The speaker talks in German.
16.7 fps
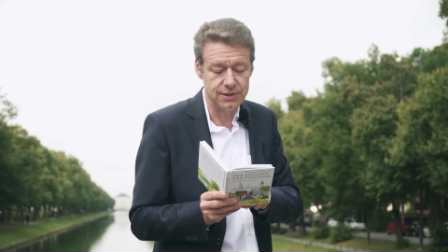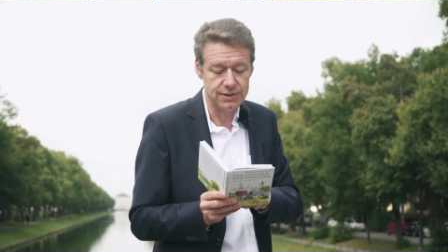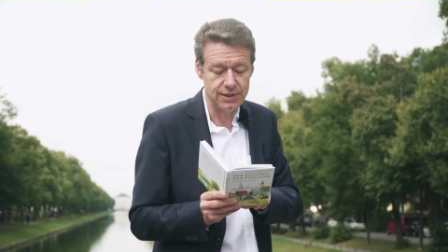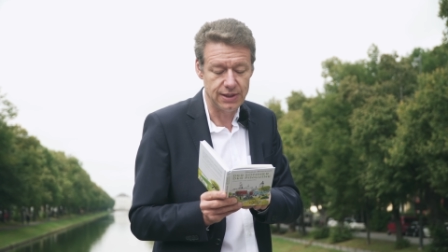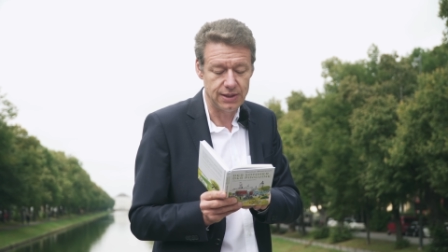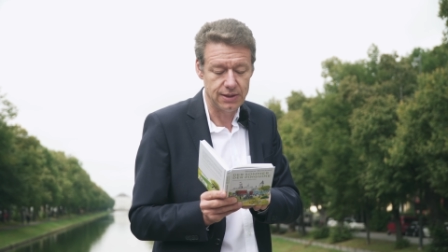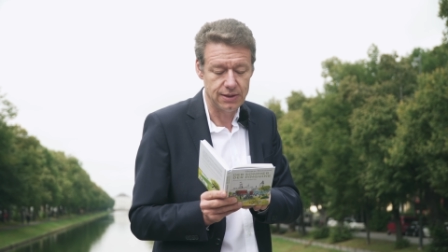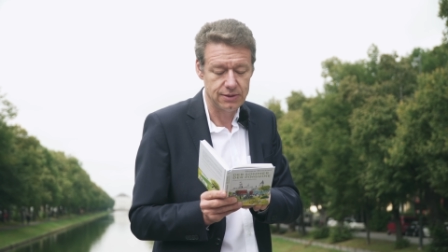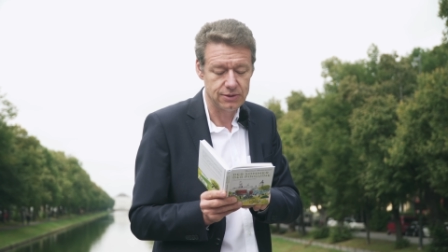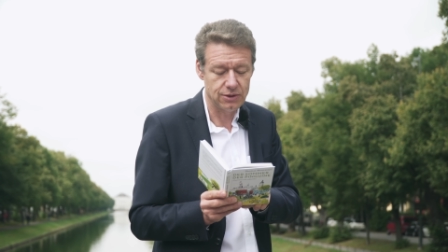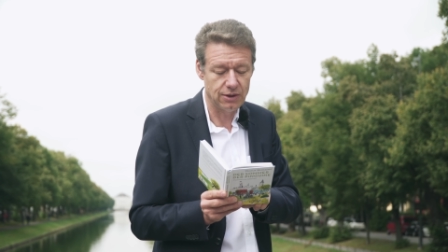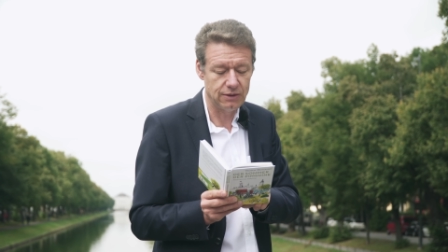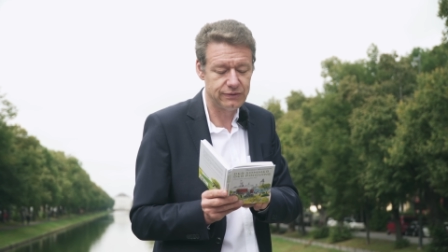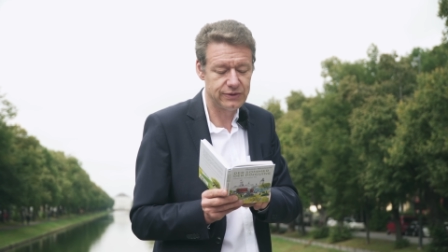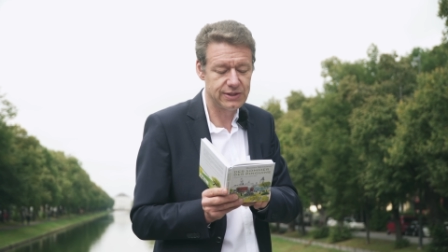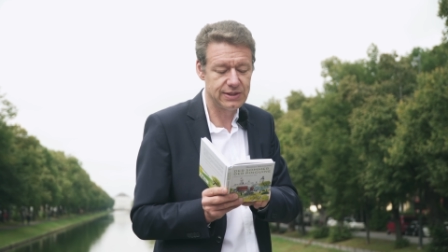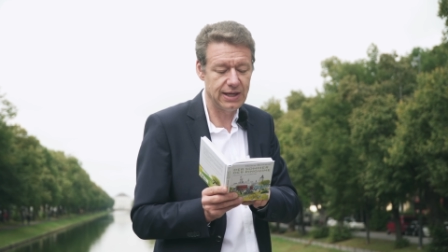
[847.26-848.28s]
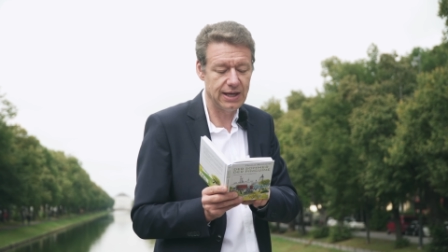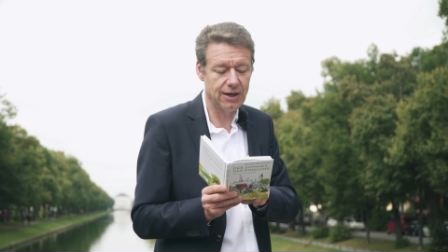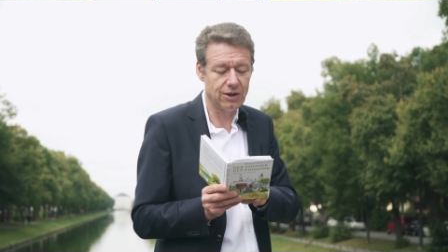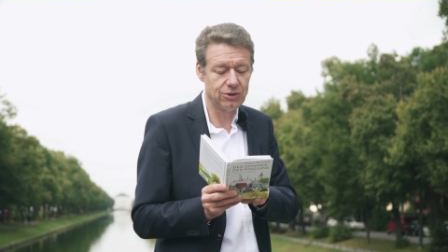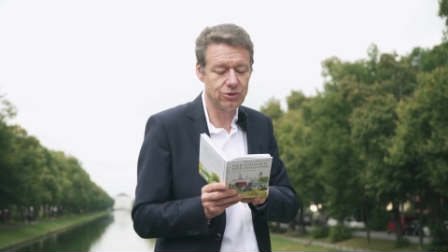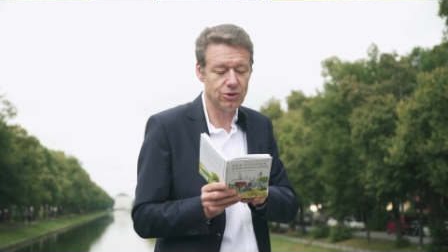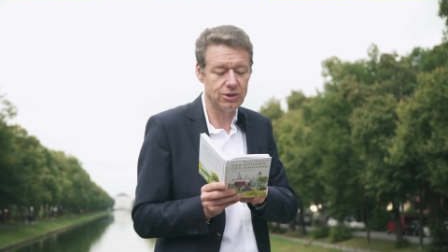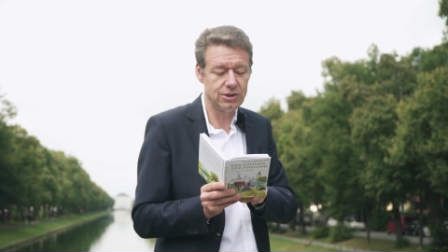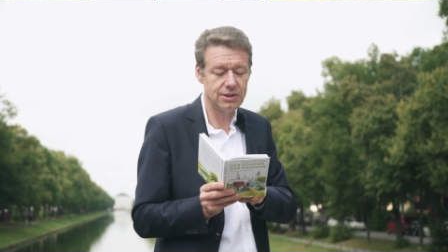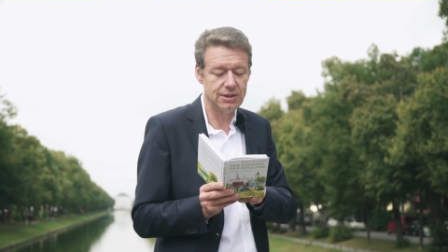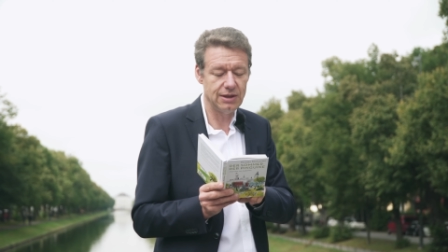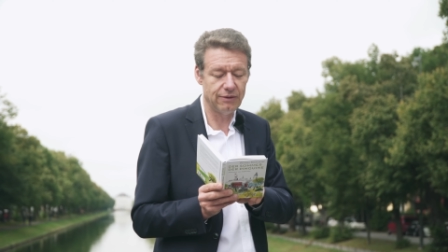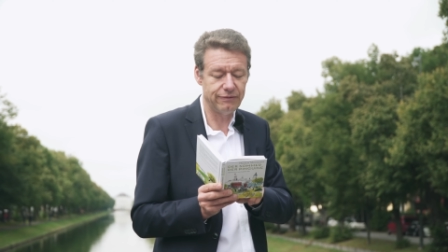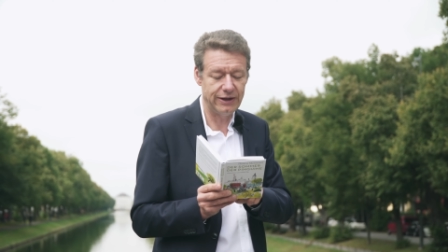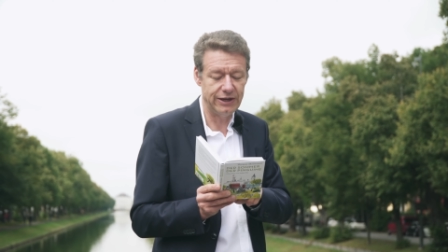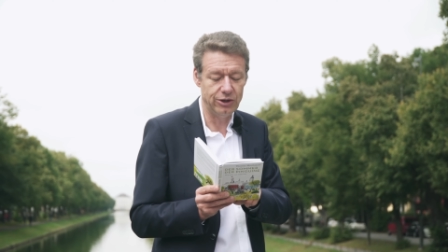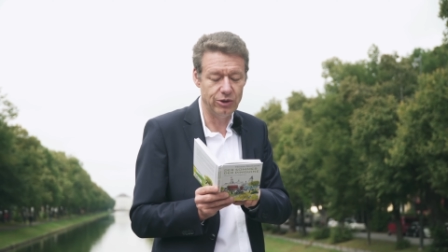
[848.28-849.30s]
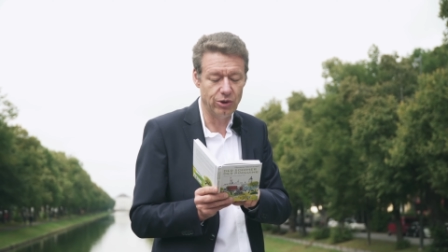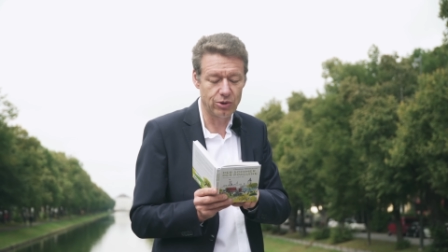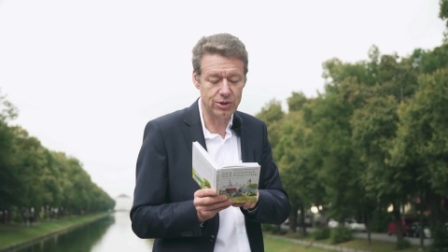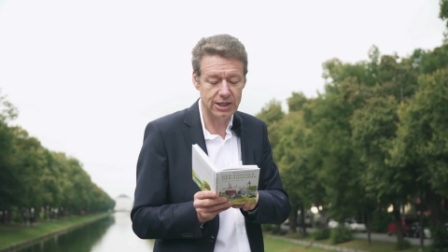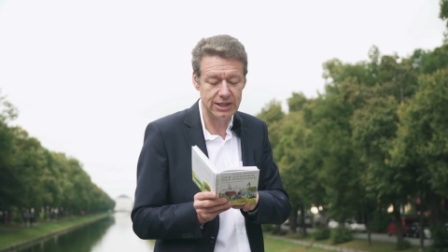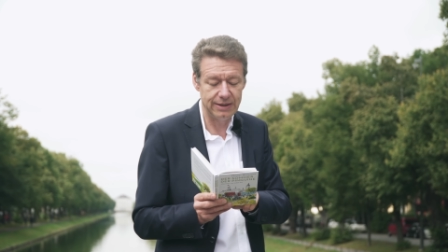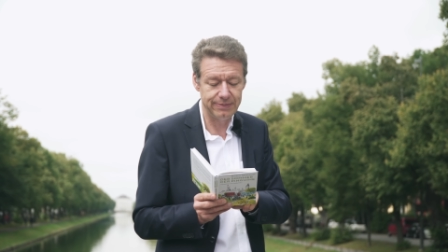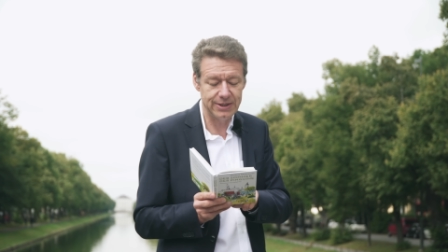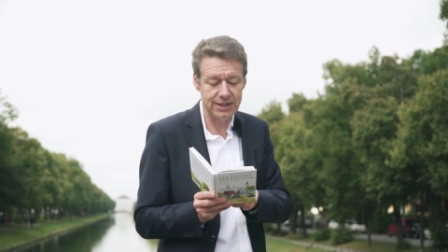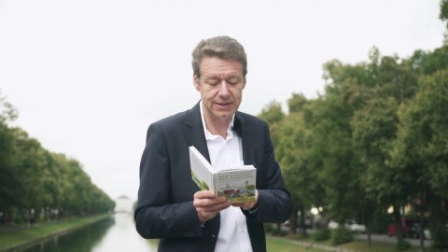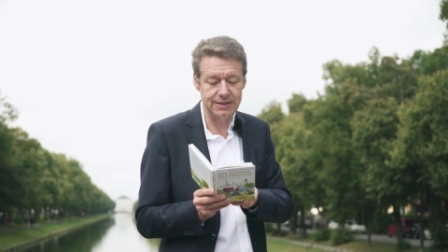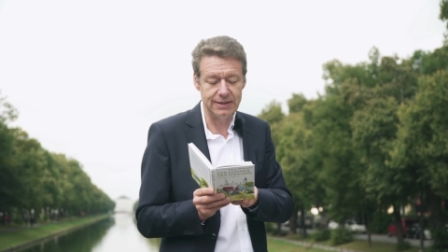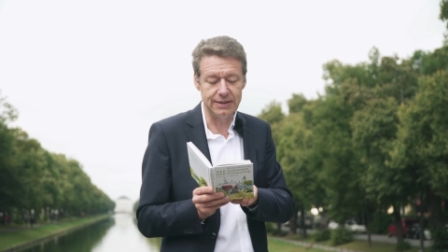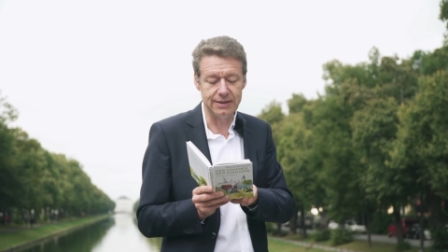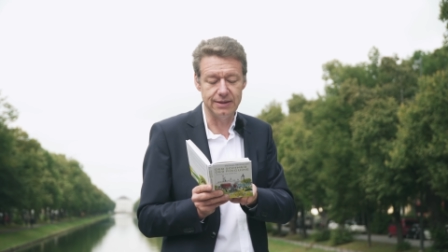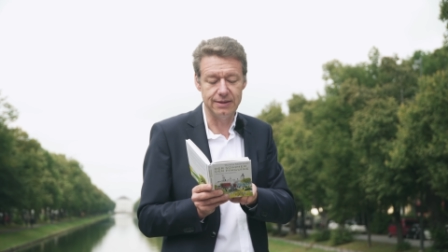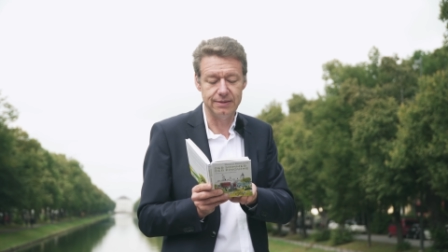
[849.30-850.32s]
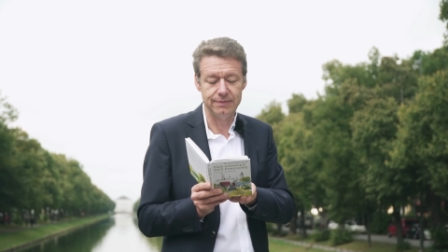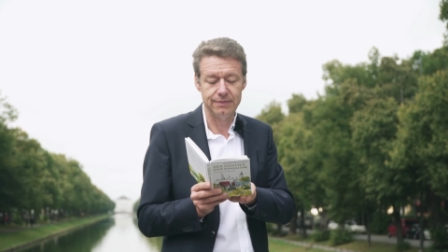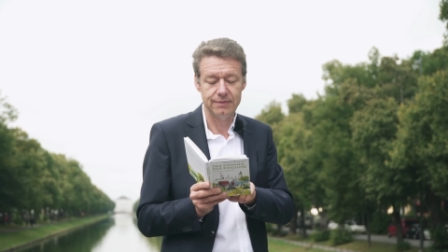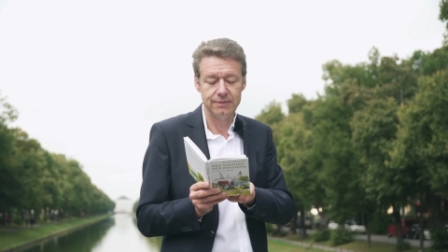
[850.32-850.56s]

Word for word: Sie sich, seufzte er und deutete auf einen Hocker neben der Theke.